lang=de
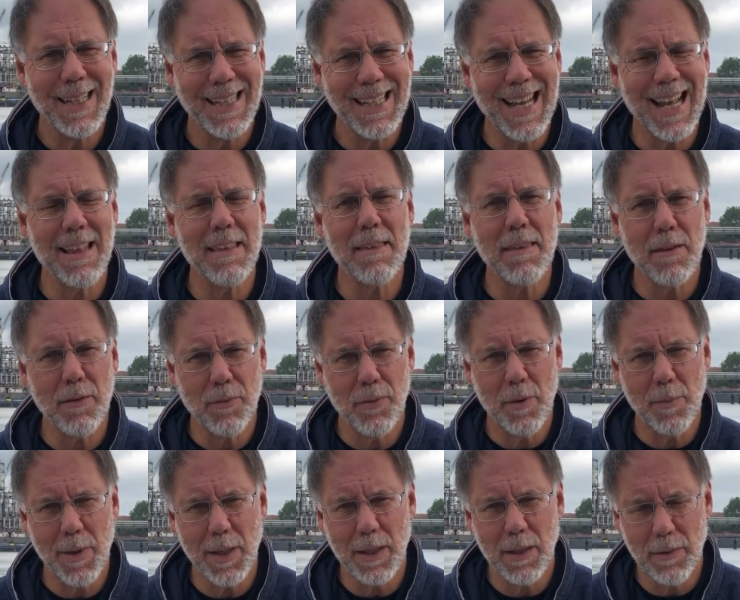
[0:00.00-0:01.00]
Das
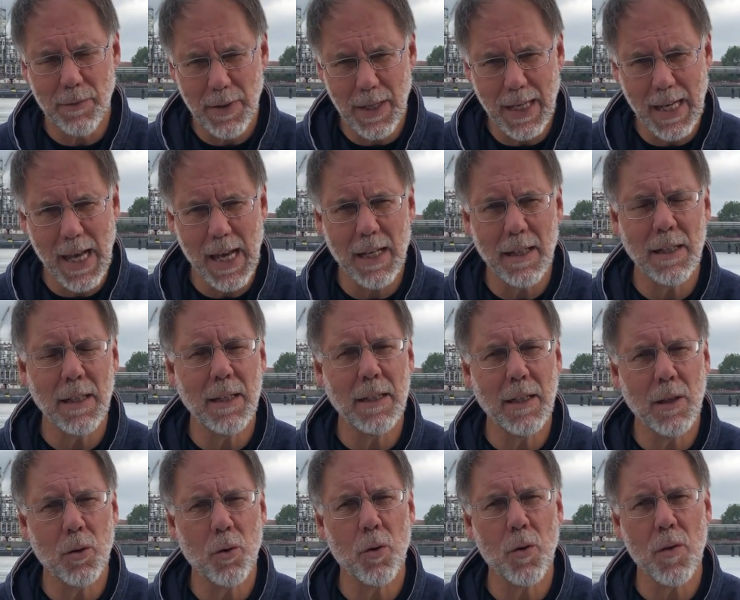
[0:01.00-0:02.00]
vermitteln wir gerne in
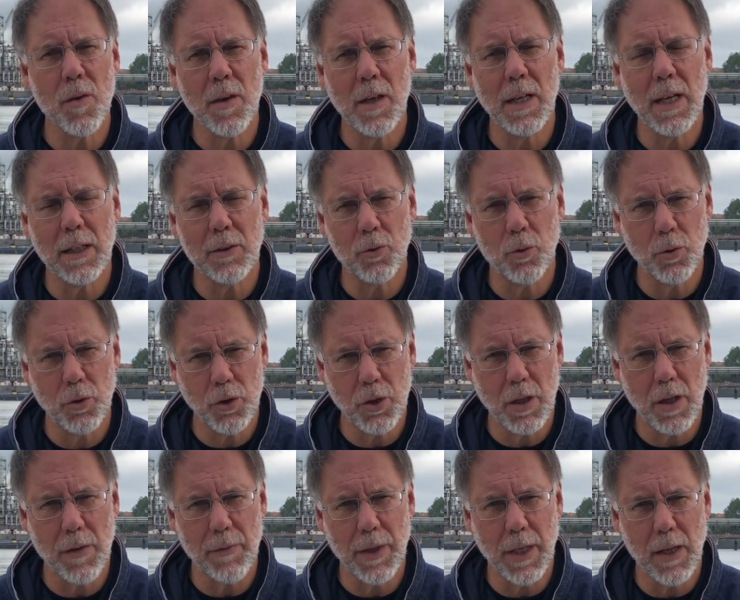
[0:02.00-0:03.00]
den Kursen
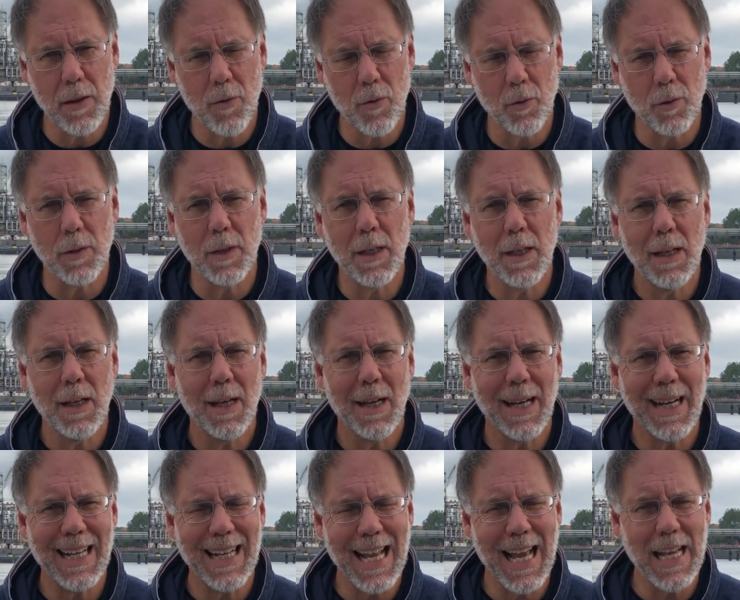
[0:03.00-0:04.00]
elektronischer Navigation.
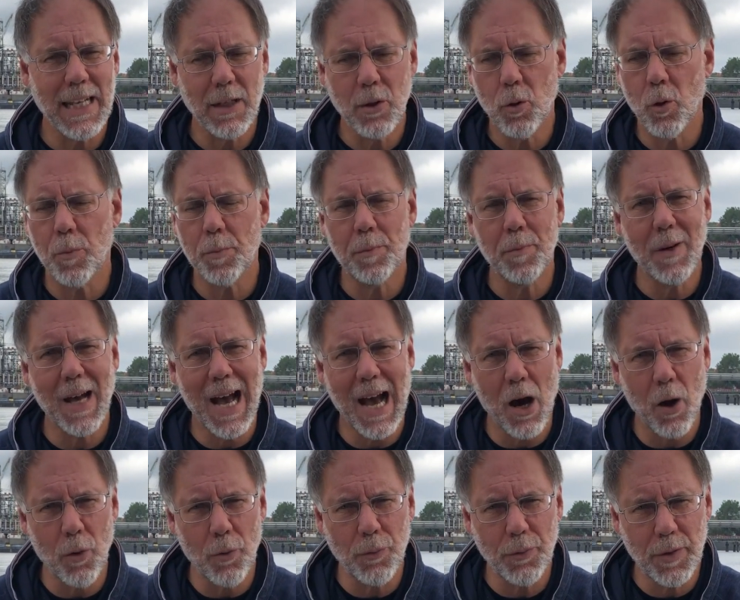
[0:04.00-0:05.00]
Kleine Gruppen
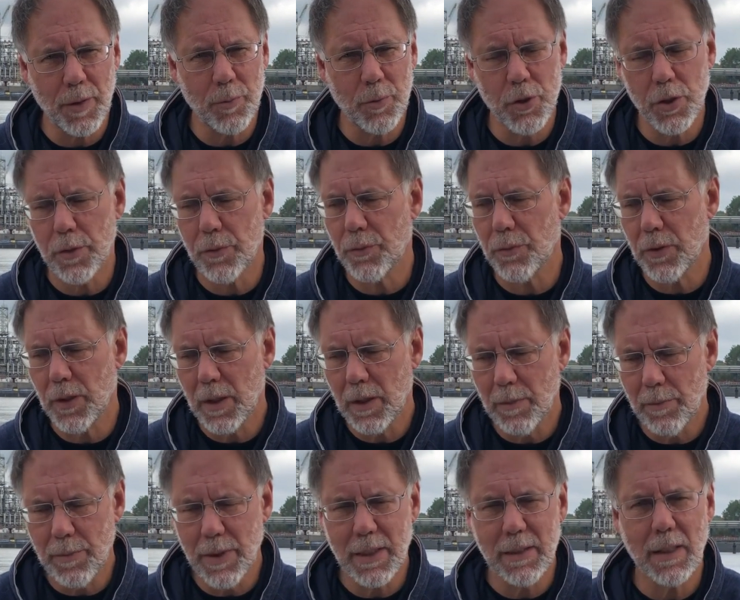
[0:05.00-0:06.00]
auf dem Schiff
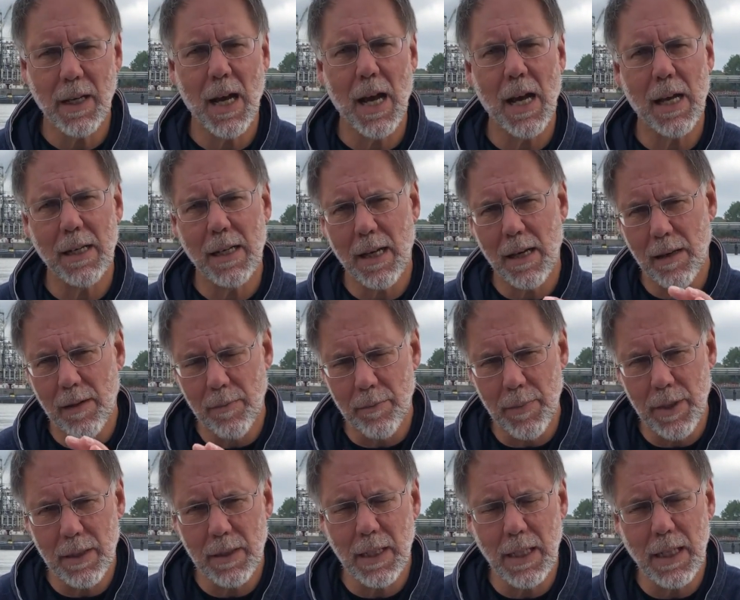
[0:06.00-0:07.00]
mit Radar,
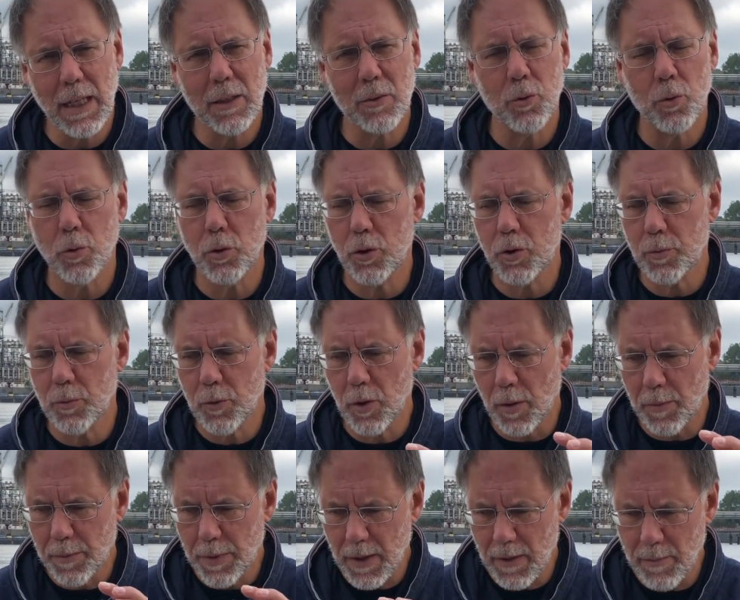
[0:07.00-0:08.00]
mit elektronischem
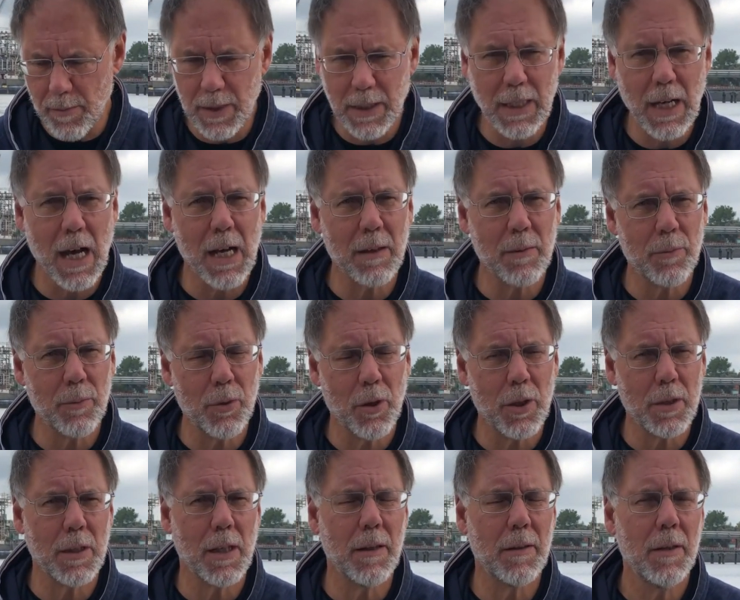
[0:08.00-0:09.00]
Kompass, mit
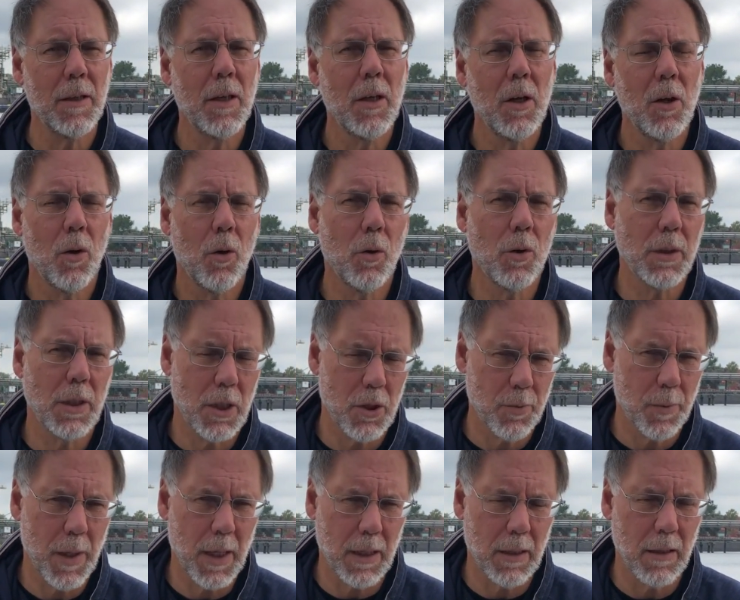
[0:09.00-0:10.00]
Kartenplotter und
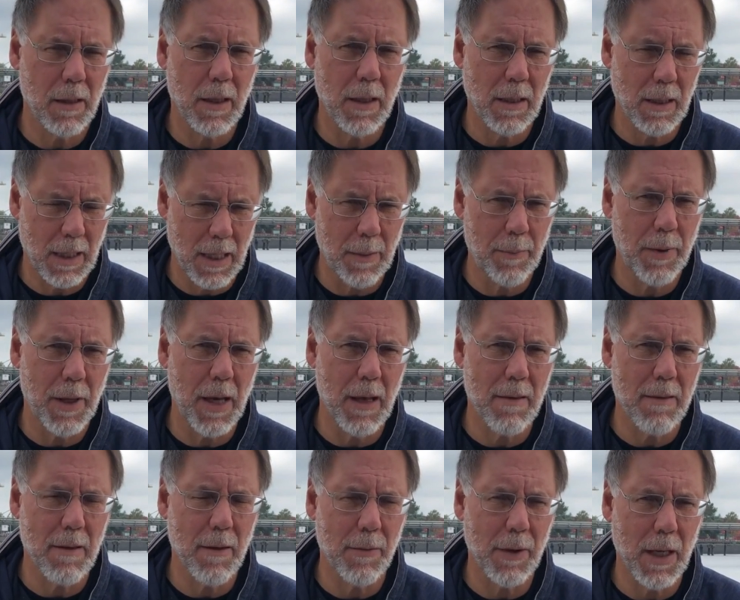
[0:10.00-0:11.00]
entsprechend
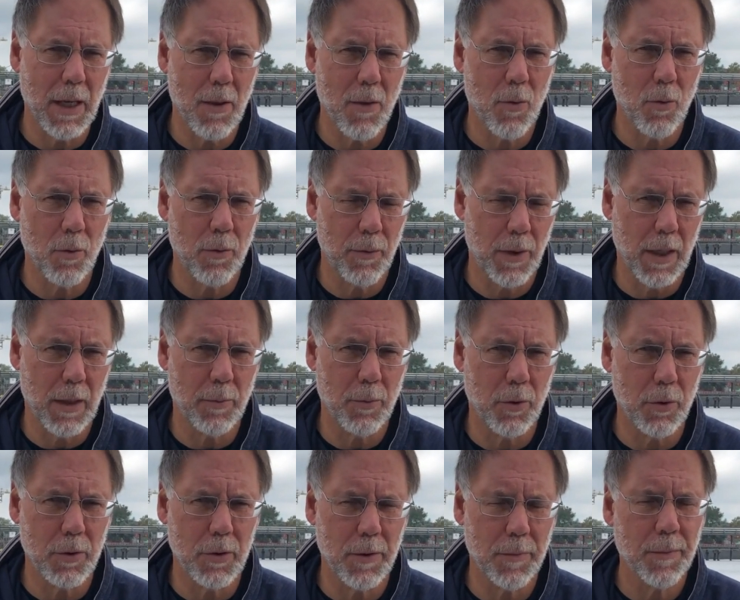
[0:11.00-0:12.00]
GPS-Navigation
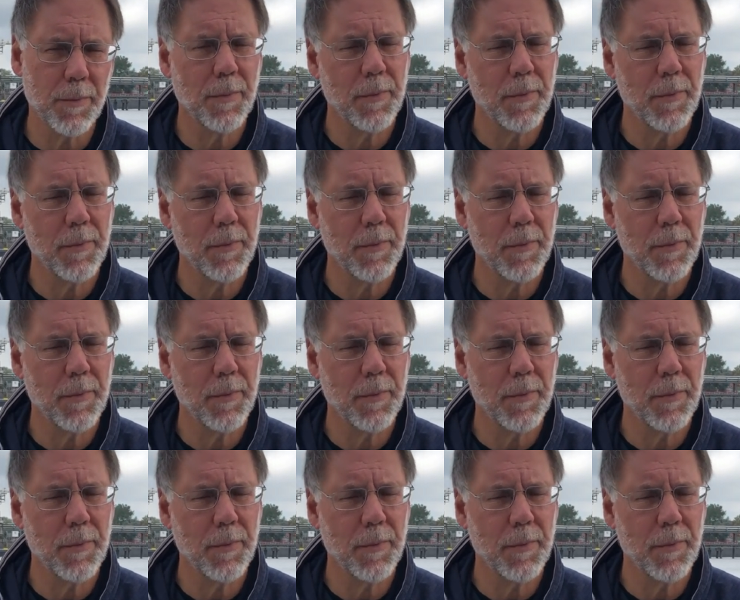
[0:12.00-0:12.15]
Wegepunkte.